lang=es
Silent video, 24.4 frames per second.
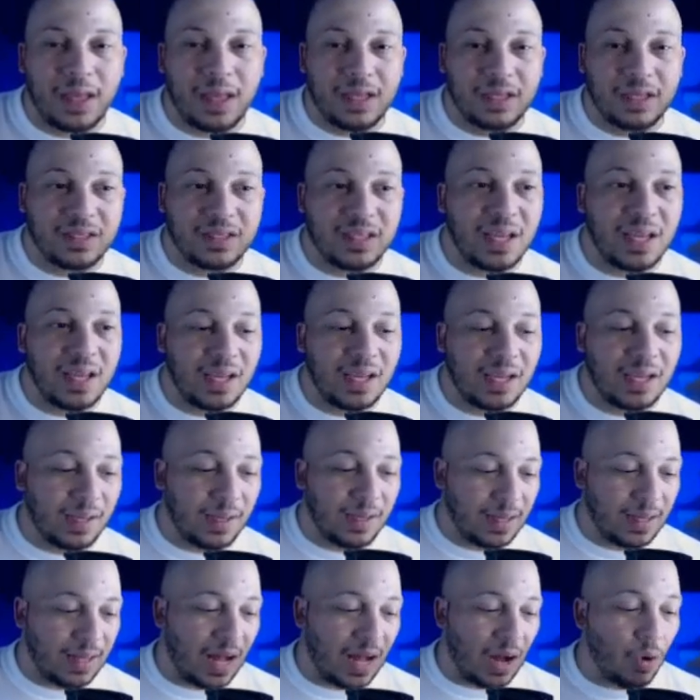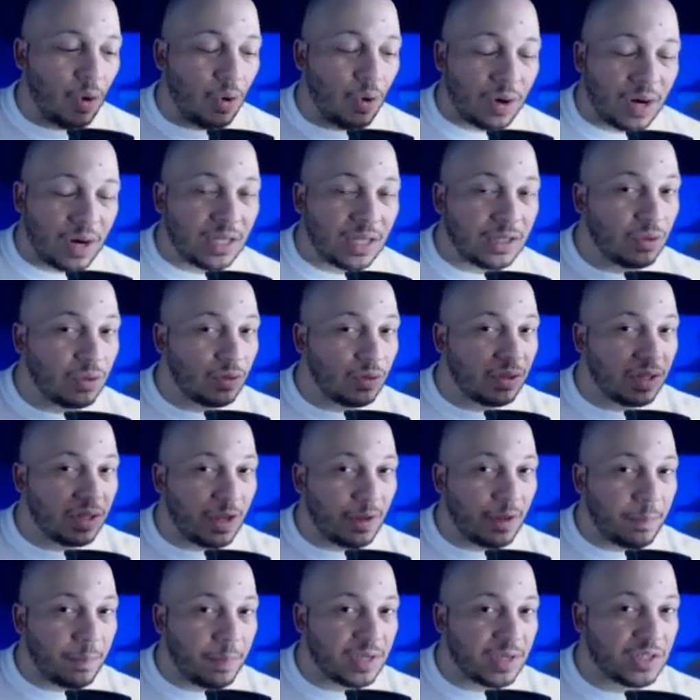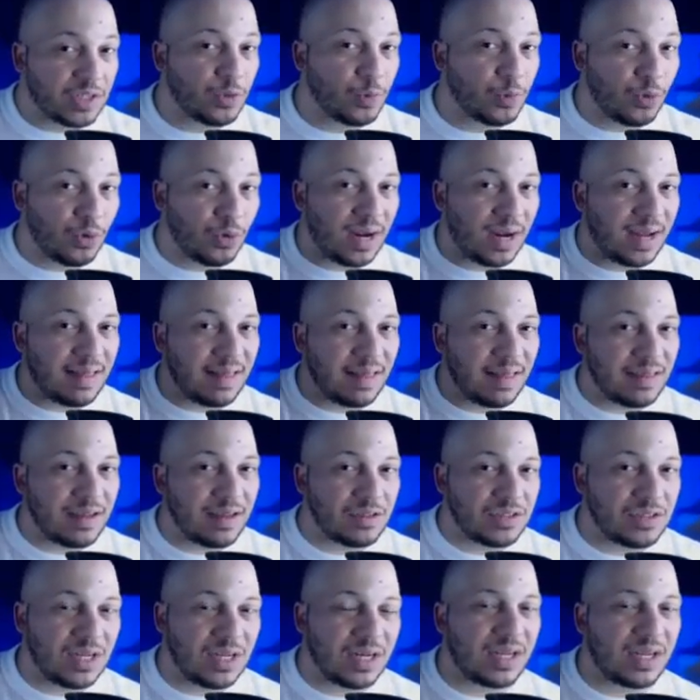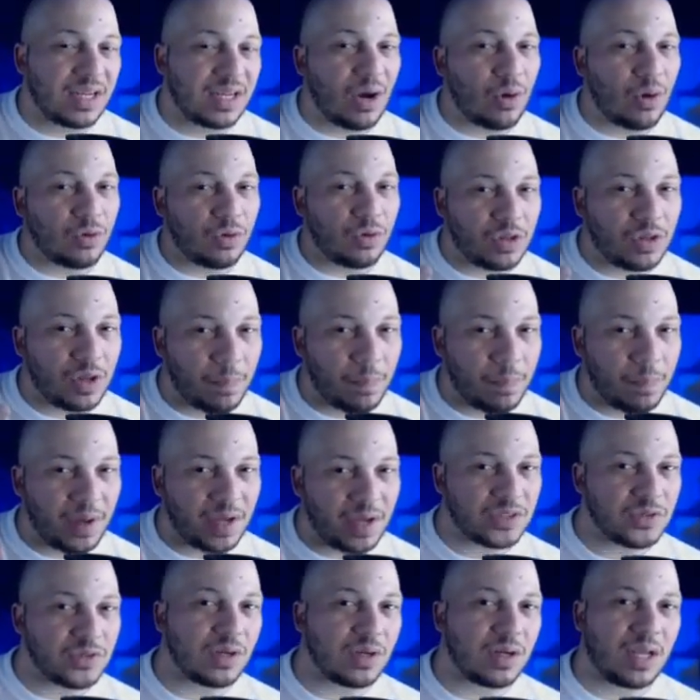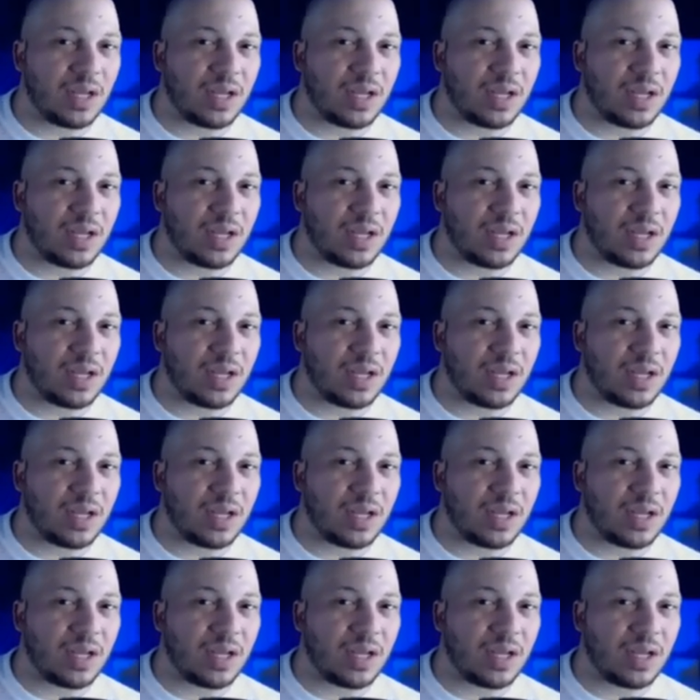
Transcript: de ahorrando 10 pesos por cada día, o sea, el día 1 10 pesos, el,